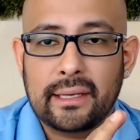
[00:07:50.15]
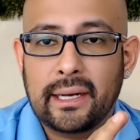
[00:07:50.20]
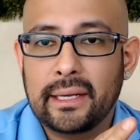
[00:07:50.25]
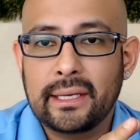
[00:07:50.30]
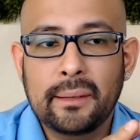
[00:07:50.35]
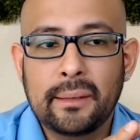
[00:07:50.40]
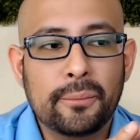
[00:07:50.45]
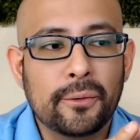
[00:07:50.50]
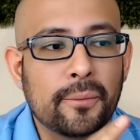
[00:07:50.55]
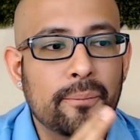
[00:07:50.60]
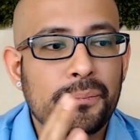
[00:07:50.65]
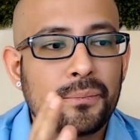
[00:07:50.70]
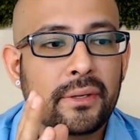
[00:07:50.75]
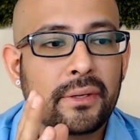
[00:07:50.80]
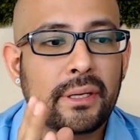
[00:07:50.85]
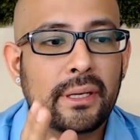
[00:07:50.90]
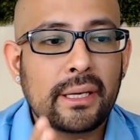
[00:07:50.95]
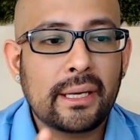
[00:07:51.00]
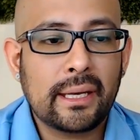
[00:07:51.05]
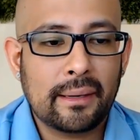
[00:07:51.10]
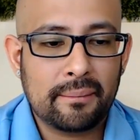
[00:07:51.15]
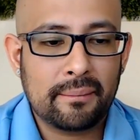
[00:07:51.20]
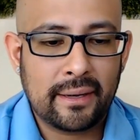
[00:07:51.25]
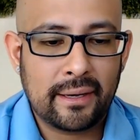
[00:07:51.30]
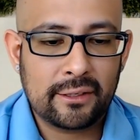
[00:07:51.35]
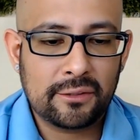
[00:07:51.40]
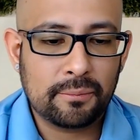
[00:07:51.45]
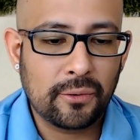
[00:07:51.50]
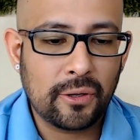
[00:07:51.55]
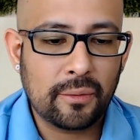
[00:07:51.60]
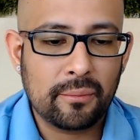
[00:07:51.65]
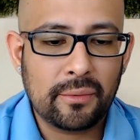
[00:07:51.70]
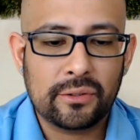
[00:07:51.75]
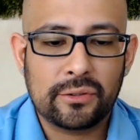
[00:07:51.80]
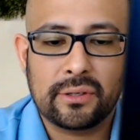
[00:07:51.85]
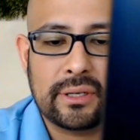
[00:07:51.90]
del equipo. ¿Qué más puedo